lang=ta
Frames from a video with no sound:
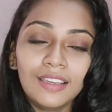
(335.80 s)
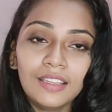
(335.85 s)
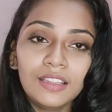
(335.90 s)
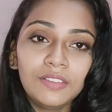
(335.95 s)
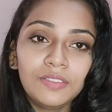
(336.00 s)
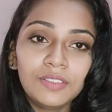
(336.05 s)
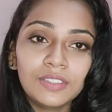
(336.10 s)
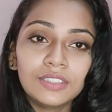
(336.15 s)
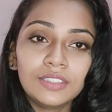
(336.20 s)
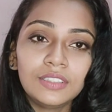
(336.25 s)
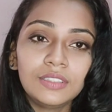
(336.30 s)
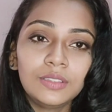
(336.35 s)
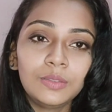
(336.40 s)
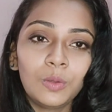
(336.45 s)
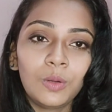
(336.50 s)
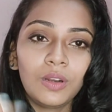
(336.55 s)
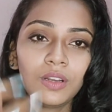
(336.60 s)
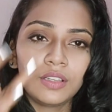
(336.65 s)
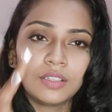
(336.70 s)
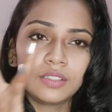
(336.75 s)
இது வந்து
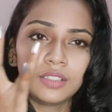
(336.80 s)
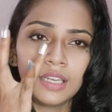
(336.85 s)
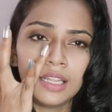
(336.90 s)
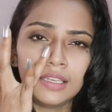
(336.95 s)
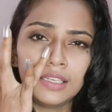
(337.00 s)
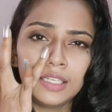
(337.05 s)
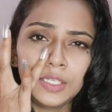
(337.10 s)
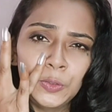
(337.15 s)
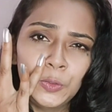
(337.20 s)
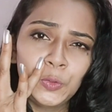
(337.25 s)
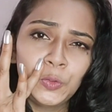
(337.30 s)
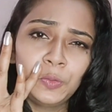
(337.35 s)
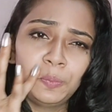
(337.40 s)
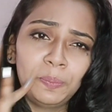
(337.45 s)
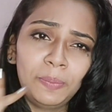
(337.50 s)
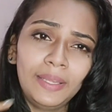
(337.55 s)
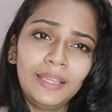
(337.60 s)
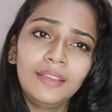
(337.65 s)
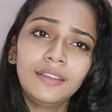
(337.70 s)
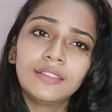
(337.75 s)
உங்களுக்கு நல்ல
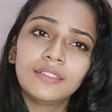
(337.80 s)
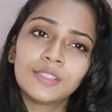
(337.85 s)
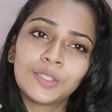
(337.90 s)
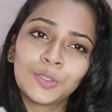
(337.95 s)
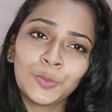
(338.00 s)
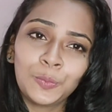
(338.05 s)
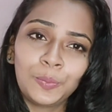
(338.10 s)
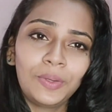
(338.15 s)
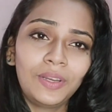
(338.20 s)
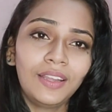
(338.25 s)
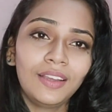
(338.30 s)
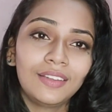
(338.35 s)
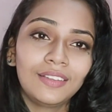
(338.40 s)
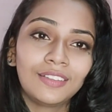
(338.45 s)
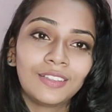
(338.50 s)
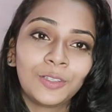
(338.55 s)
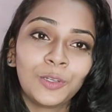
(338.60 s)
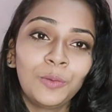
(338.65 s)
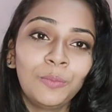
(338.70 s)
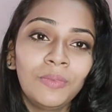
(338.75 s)
நியூட் பிங்க் சூப்பராக
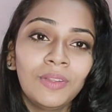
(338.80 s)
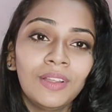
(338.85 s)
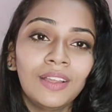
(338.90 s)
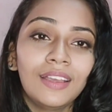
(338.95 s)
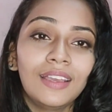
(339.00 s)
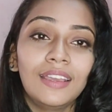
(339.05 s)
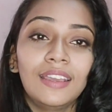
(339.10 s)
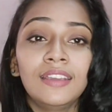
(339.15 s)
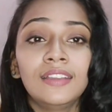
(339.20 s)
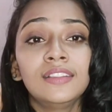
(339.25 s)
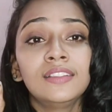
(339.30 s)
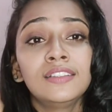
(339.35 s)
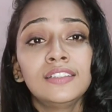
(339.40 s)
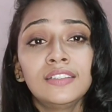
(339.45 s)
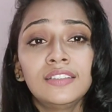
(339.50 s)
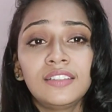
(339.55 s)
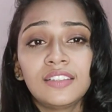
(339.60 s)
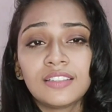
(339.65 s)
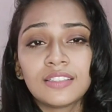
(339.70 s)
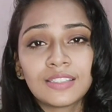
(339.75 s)
இருக்கும் எந்த
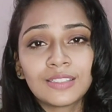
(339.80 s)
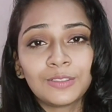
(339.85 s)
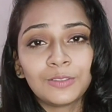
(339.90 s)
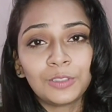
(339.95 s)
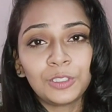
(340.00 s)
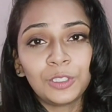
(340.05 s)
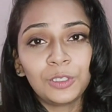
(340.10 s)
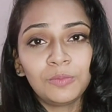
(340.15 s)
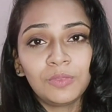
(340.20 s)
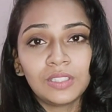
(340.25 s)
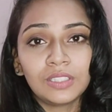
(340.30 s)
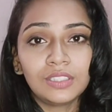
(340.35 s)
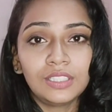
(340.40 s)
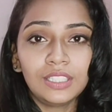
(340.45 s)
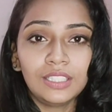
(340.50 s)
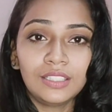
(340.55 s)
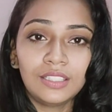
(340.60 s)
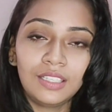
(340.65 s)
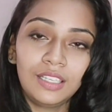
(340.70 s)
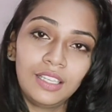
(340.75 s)
ட்ரெஸ் கூடயும்
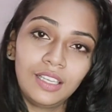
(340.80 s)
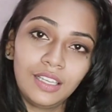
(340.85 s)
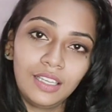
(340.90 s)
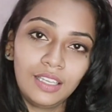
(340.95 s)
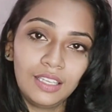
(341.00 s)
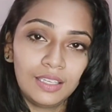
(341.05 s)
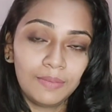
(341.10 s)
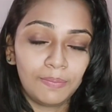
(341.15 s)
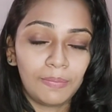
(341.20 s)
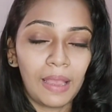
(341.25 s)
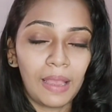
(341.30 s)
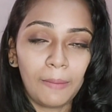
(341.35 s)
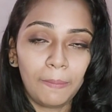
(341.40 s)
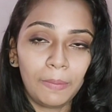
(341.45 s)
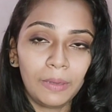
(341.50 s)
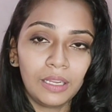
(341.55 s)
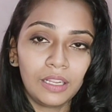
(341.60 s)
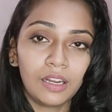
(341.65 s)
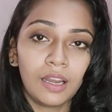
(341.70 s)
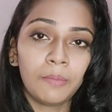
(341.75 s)
வந்து இதை நீங்கள்
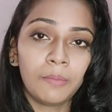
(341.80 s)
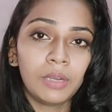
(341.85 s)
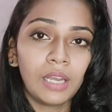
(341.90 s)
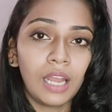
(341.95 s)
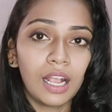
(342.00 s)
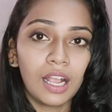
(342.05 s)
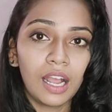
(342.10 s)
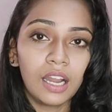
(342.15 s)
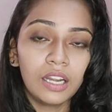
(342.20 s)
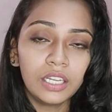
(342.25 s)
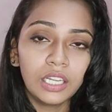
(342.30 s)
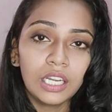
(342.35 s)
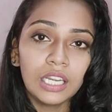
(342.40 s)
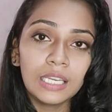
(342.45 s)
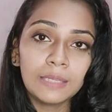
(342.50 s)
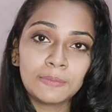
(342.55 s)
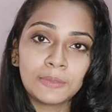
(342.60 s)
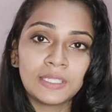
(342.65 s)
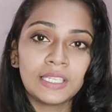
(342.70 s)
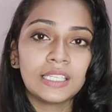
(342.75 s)
பேர் பண்ணிக்கலாம் நான் காட்டுற
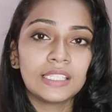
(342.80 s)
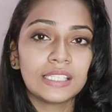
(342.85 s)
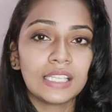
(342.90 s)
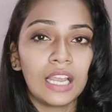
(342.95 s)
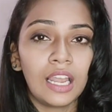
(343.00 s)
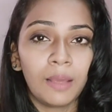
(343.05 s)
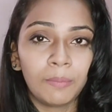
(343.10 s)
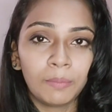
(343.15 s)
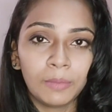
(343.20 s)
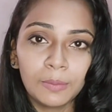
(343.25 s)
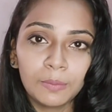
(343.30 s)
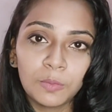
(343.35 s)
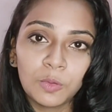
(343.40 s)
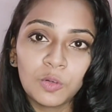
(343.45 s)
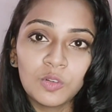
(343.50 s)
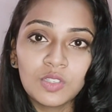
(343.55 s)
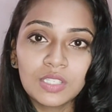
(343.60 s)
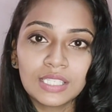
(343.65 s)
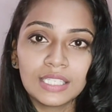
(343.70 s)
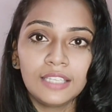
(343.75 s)
லிப்ஸ்டிக்ஸ் எல்லாமே
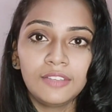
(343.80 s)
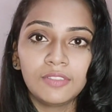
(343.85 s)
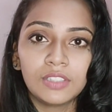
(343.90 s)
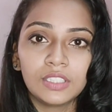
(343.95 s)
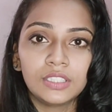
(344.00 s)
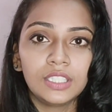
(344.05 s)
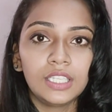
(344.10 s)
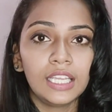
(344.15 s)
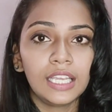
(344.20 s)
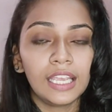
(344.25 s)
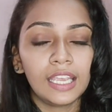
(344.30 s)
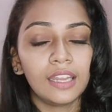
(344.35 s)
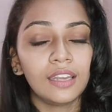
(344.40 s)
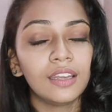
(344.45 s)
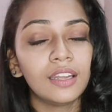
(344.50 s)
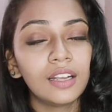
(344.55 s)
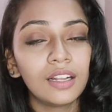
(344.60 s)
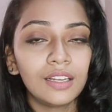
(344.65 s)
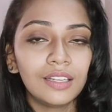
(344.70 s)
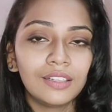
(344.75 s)
மோஸ்ட்லி வந்து நீங்கள்
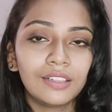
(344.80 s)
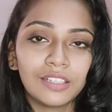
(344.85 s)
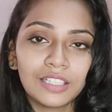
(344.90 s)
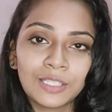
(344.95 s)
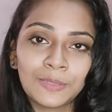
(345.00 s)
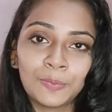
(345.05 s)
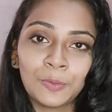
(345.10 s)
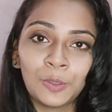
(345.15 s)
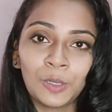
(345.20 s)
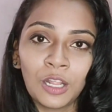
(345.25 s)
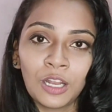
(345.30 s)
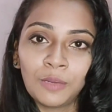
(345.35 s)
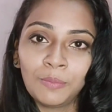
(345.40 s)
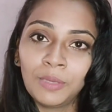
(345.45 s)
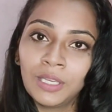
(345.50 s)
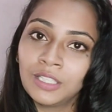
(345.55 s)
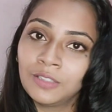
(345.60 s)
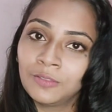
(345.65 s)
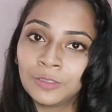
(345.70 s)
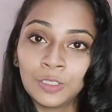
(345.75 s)
என்ன கலர் ட்ரெஸ்
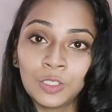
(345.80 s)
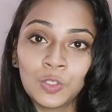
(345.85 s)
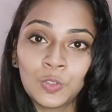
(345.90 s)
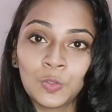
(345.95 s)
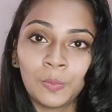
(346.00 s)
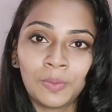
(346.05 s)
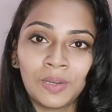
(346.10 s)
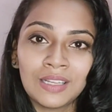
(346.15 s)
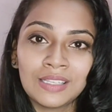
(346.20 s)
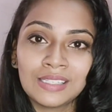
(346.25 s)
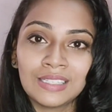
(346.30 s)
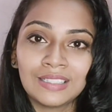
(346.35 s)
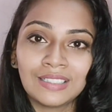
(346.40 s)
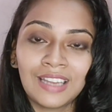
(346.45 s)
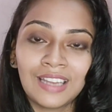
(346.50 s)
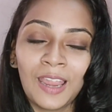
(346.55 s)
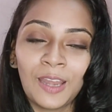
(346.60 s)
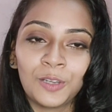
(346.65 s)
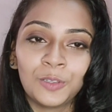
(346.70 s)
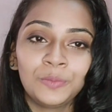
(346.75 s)
போட்டாலுமே அது வந்து சூப்பராக
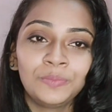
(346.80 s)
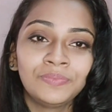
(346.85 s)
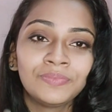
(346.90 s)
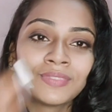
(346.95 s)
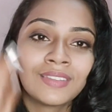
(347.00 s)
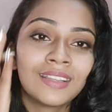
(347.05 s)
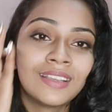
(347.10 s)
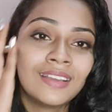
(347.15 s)
செட் ஆகிடும்